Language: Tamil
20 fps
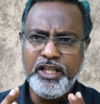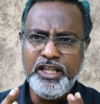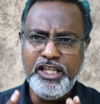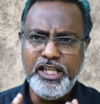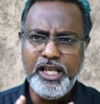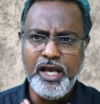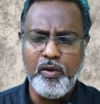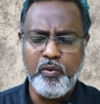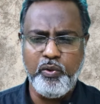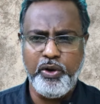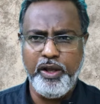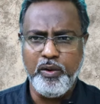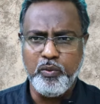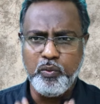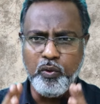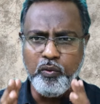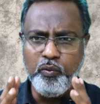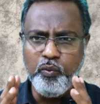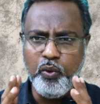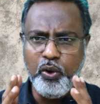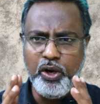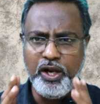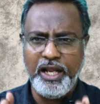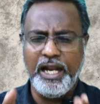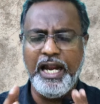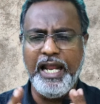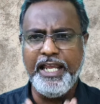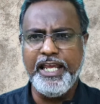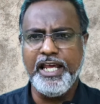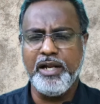இந்தியாவுடைய ஒவ்வொரு
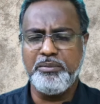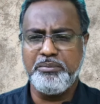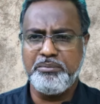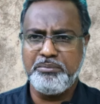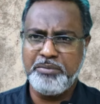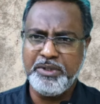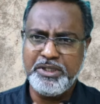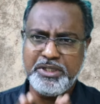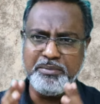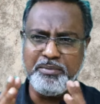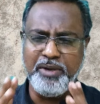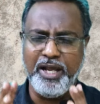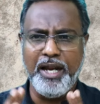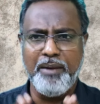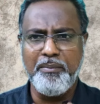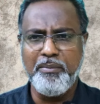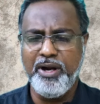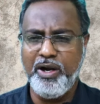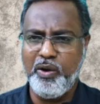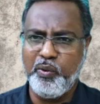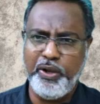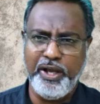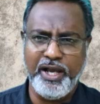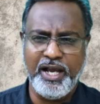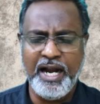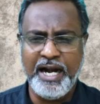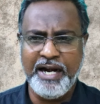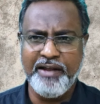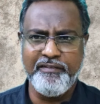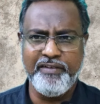இளைஞரும் மற்றும் இளம்பெண்ணுடைய
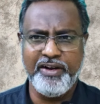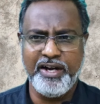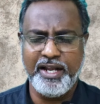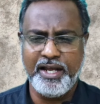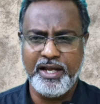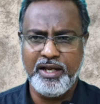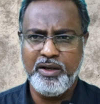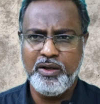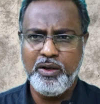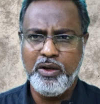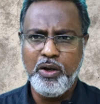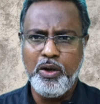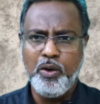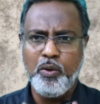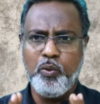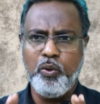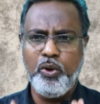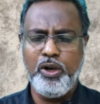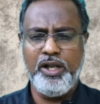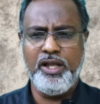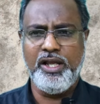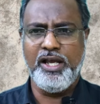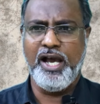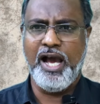கனவு என்ன ஒரு